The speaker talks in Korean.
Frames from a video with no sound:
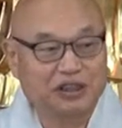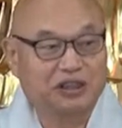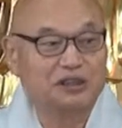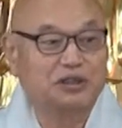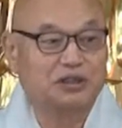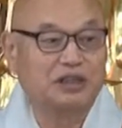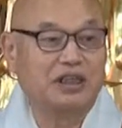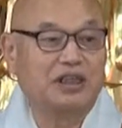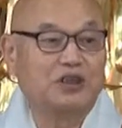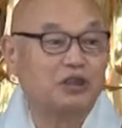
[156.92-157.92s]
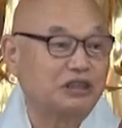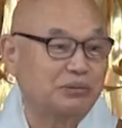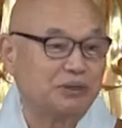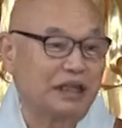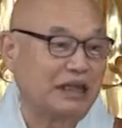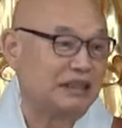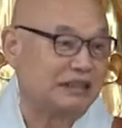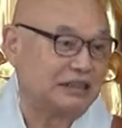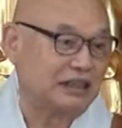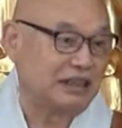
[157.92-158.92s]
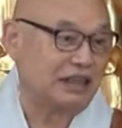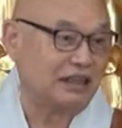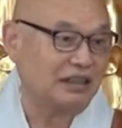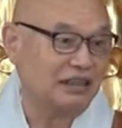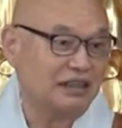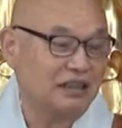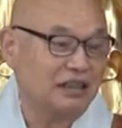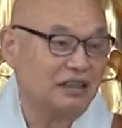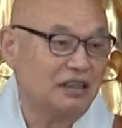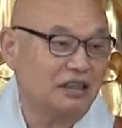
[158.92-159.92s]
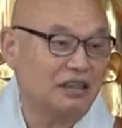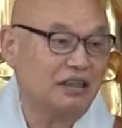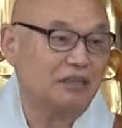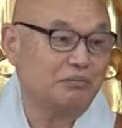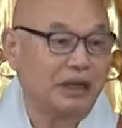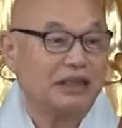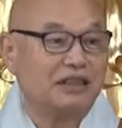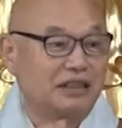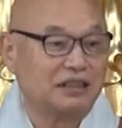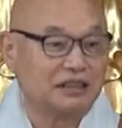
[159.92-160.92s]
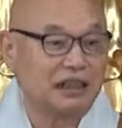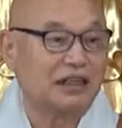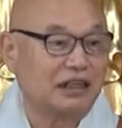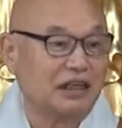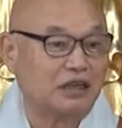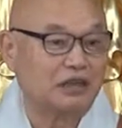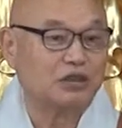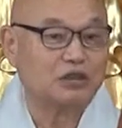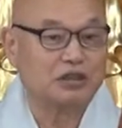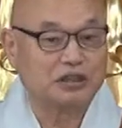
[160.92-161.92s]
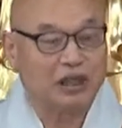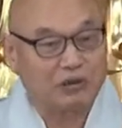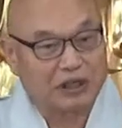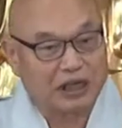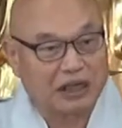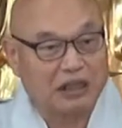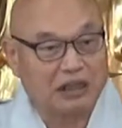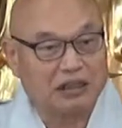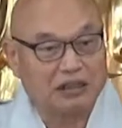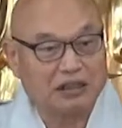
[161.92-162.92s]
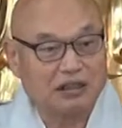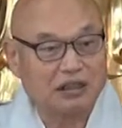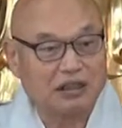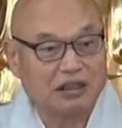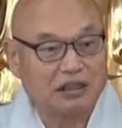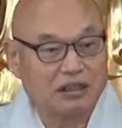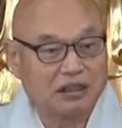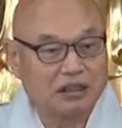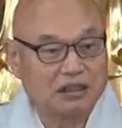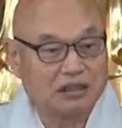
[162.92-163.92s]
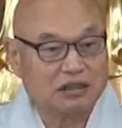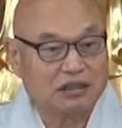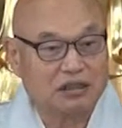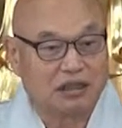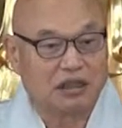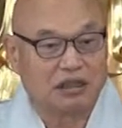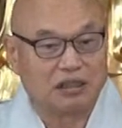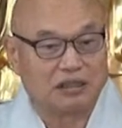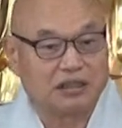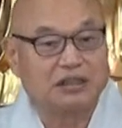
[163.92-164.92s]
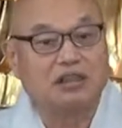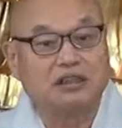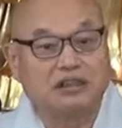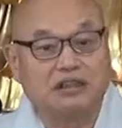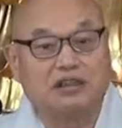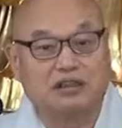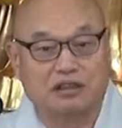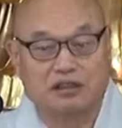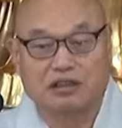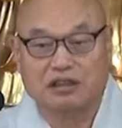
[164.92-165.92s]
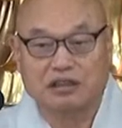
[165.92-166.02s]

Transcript: 그것도 이제 욕심이 가려지니까, 어, 빨리 자라게 하는 거. 그게 세월이 가야, 어, 그거, 어, 시절 있는